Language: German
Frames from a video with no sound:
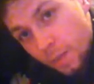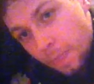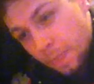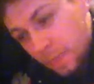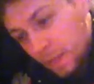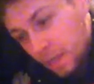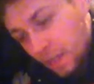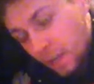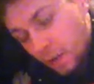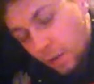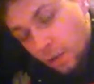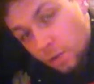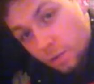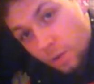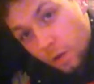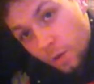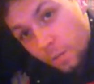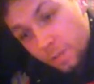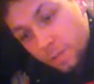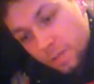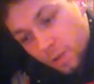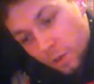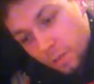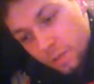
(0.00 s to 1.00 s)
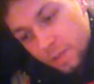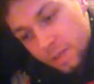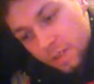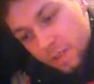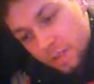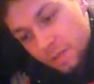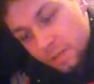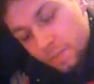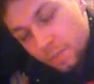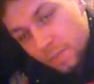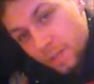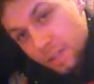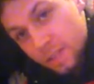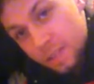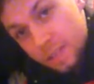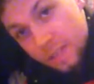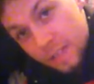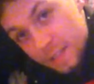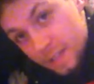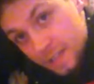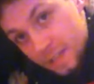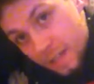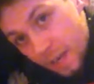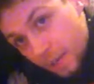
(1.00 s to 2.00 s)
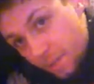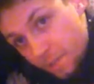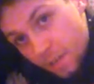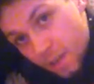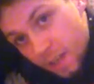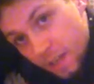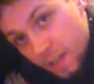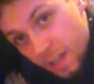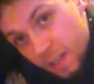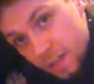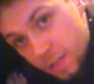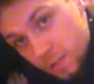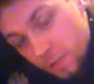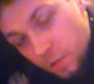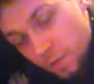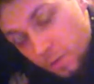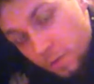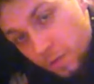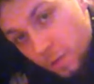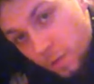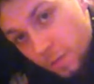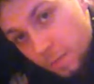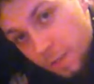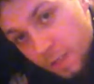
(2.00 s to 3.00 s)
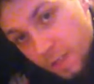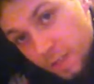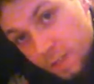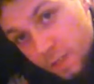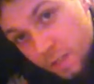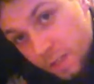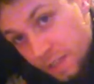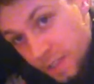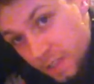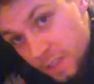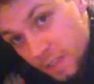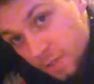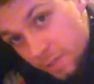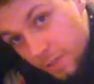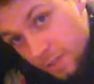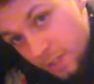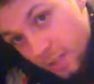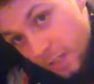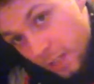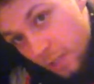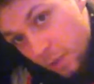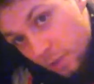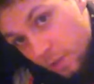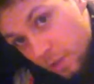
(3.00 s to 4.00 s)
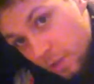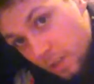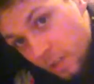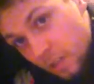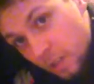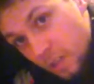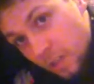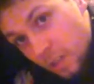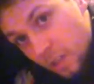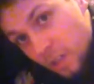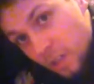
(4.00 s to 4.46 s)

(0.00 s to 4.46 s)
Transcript: Genau, und, und, und diese ganzen Abwehrreaktionen kommen dann halt, also diese ganzen Verdrehungen,